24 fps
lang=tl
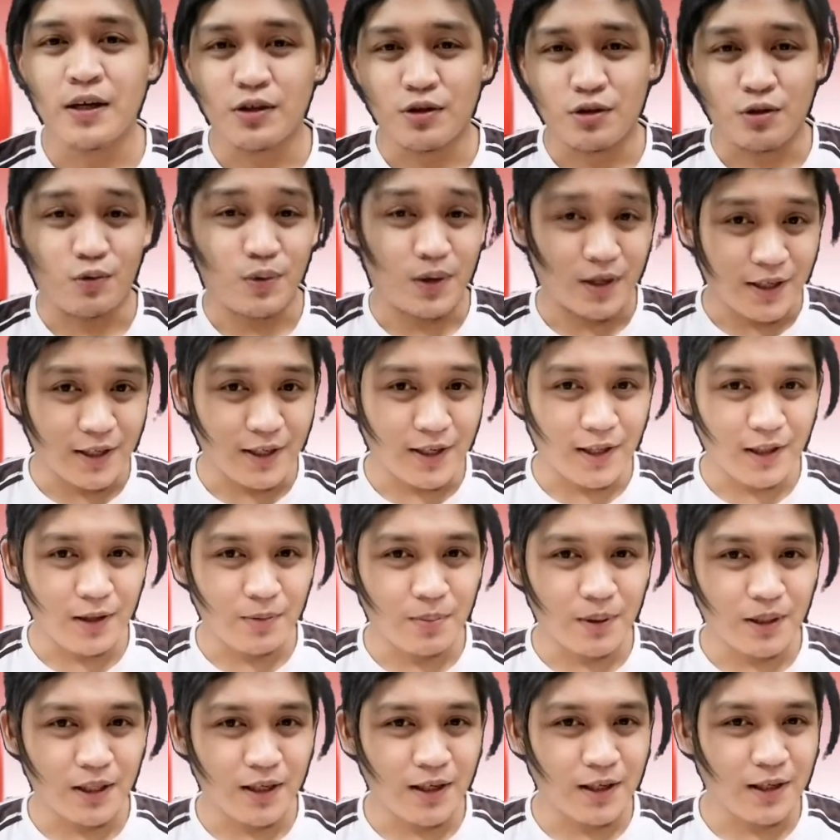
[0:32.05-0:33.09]
So huwag na
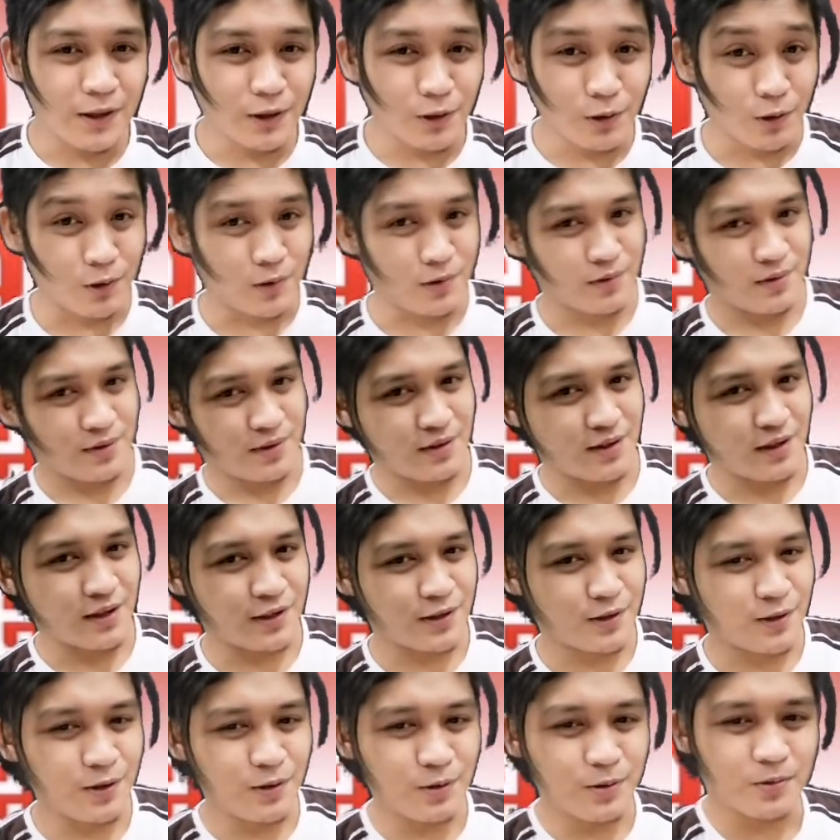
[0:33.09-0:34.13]
natin patagalin to.
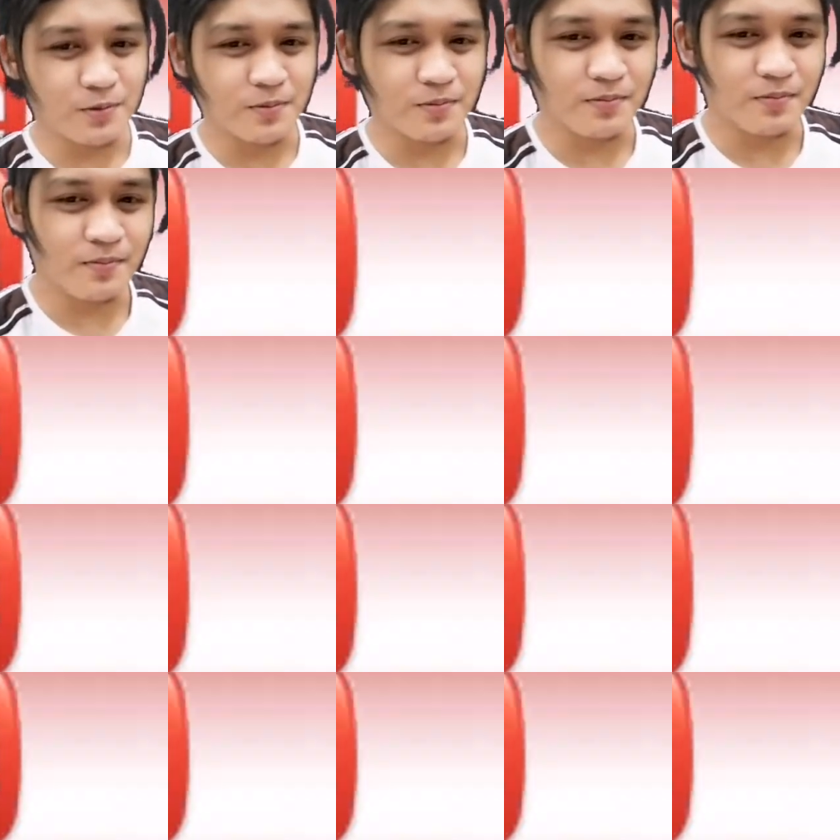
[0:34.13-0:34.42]
Let's go!